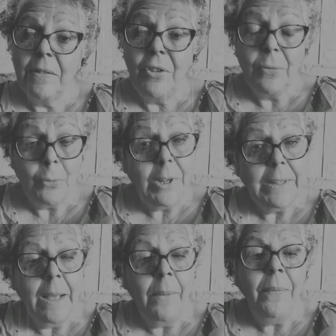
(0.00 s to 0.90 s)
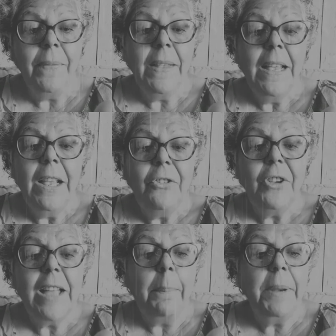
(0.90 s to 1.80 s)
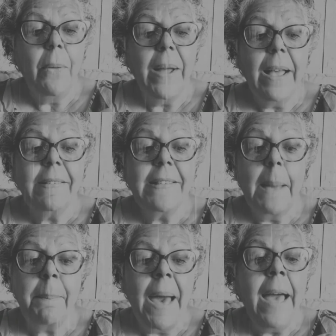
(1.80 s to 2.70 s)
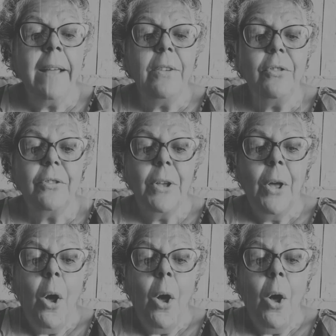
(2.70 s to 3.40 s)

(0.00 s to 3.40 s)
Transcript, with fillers: de Solidão, de Gabriel Garcia Marques,